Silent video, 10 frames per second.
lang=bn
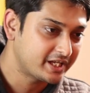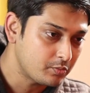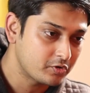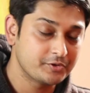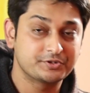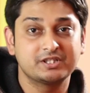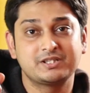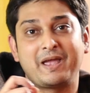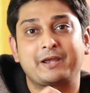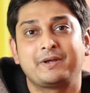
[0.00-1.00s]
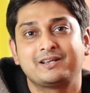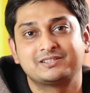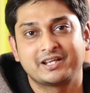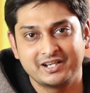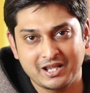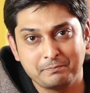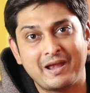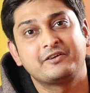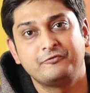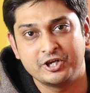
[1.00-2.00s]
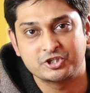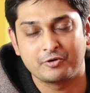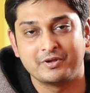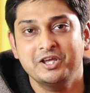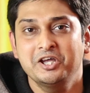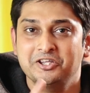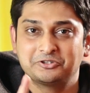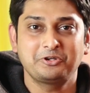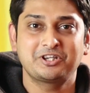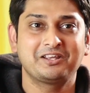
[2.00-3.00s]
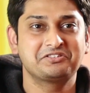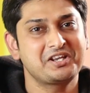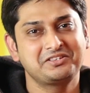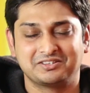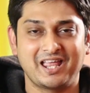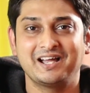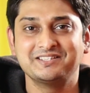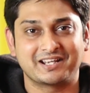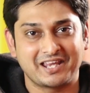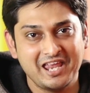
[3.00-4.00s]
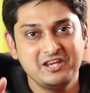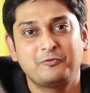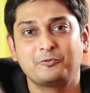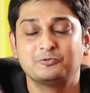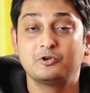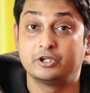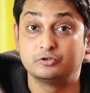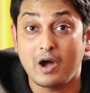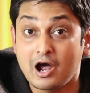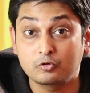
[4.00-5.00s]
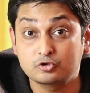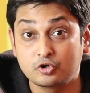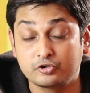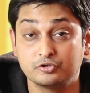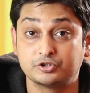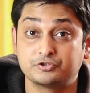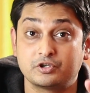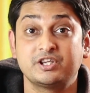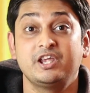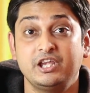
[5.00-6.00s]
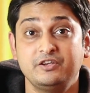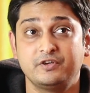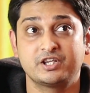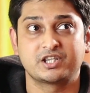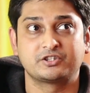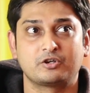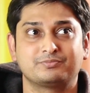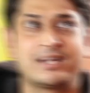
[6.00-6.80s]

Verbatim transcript: এটাও মনে হচ্ছে যে ব্যাক প্যানেল থেকে এটা ম্যাট ফিনিশ হবে তো সেক্ষেত্রে দেখা যায় এই ফোনগুলো কিন্তু আকর্ষণীয় হতে চলেছে ইনফিনিক্সের তরফ